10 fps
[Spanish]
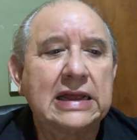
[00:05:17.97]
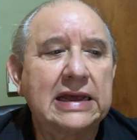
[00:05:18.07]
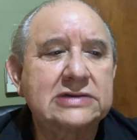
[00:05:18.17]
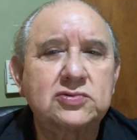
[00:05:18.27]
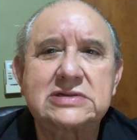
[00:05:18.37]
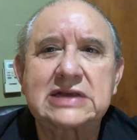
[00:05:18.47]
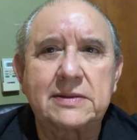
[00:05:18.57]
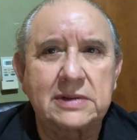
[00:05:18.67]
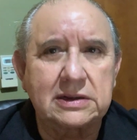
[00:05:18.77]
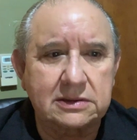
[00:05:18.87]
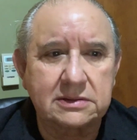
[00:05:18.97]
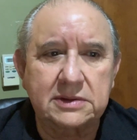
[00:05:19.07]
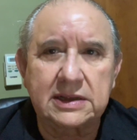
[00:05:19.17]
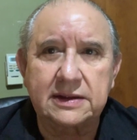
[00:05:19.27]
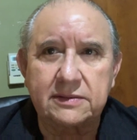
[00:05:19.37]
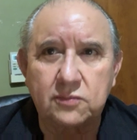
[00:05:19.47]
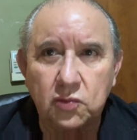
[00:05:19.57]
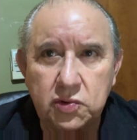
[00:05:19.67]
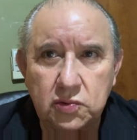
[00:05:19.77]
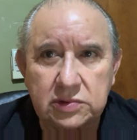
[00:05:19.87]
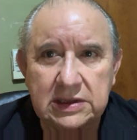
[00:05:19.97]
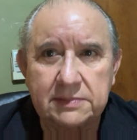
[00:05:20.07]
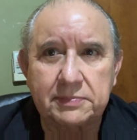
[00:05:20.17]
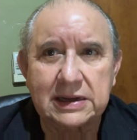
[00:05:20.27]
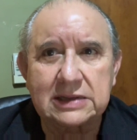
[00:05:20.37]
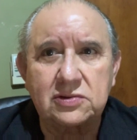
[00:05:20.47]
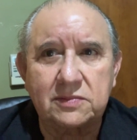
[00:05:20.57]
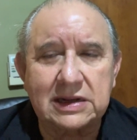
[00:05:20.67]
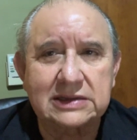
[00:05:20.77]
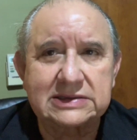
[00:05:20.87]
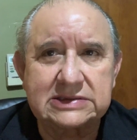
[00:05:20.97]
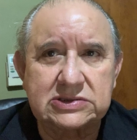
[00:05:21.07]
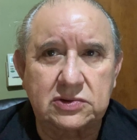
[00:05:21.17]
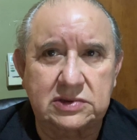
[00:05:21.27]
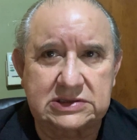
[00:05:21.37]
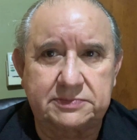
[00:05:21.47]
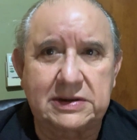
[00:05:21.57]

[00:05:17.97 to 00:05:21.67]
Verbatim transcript: Es un esquema eh, muy útil para tomar decisiones,